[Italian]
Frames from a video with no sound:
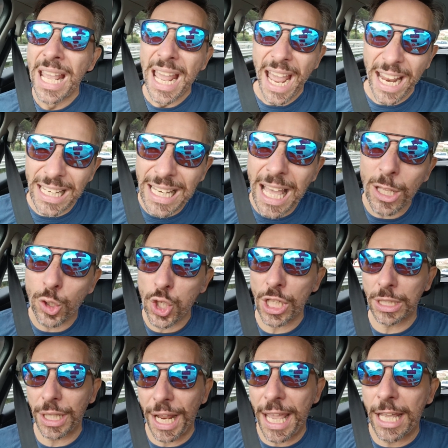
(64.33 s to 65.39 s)
e là ci
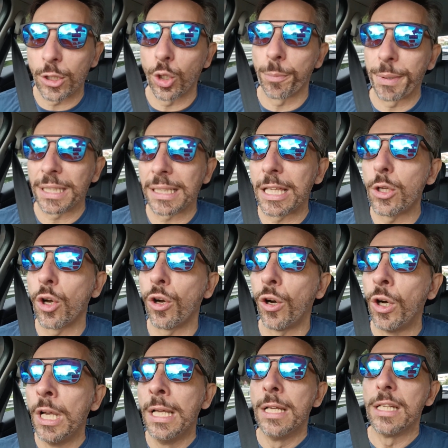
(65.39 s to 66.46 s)
credo perché io
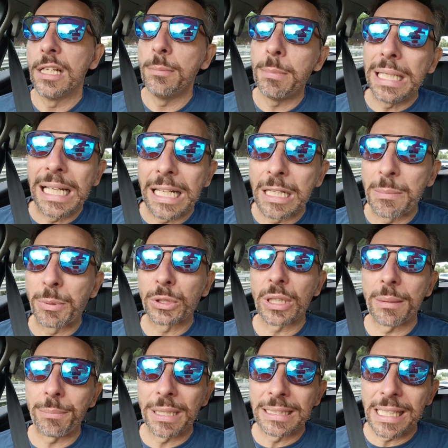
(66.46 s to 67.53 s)
il Milan
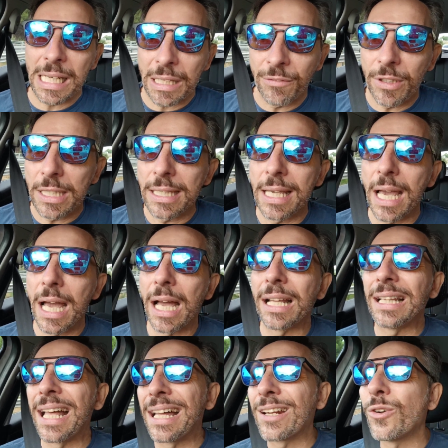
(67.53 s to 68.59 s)
potrebbe andare via,
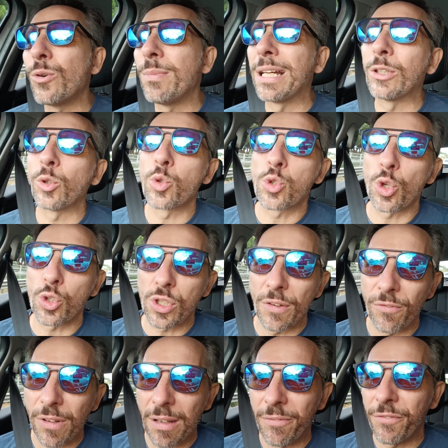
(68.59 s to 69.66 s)
la Roma non so se
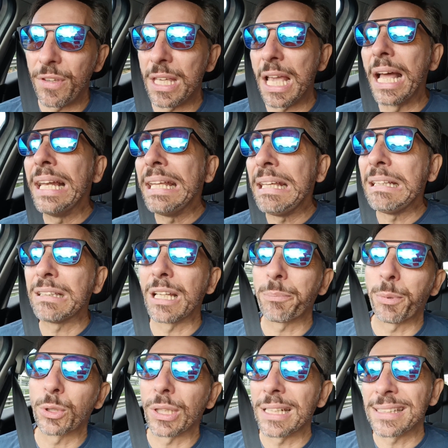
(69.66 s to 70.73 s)
va via, l'Inter
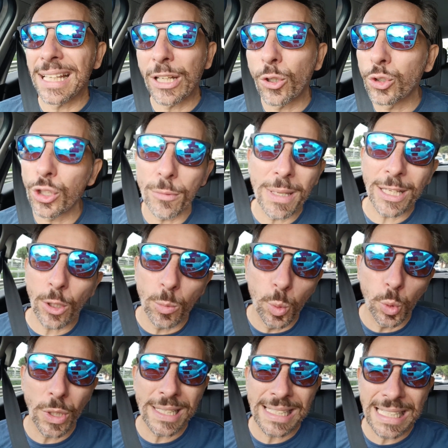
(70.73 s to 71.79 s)
potrebbe, secondo me
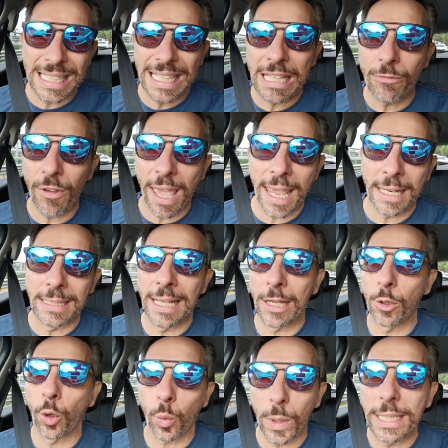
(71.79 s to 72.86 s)
comunque si
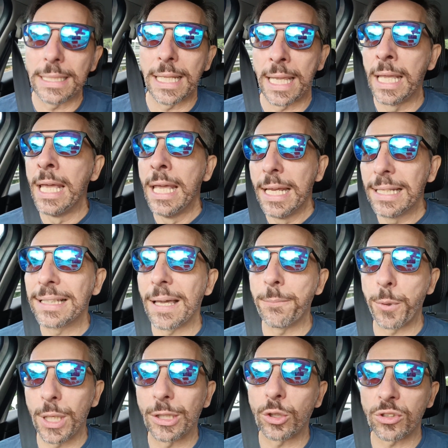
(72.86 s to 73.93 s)
livellano quindi il
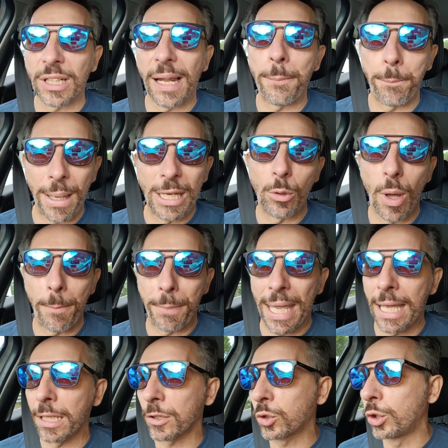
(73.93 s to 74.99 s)
campionato sarà bello
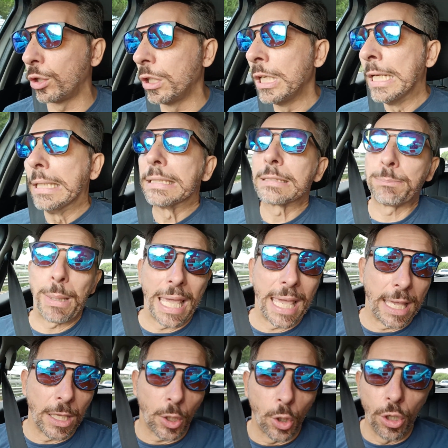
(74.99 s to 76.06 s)
aperto,
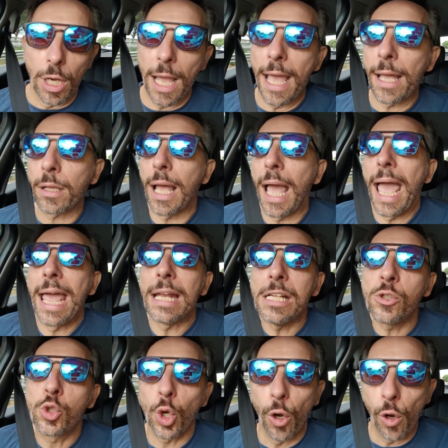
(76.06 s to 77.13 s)
spero, è il
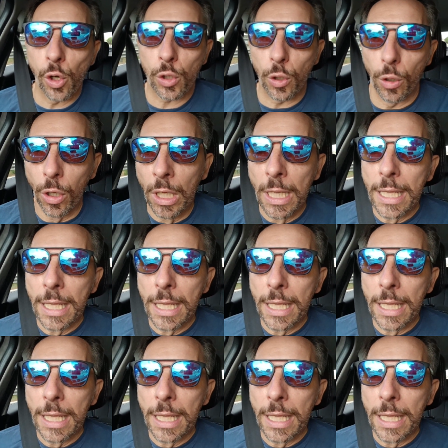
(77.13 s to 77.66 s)
gioco.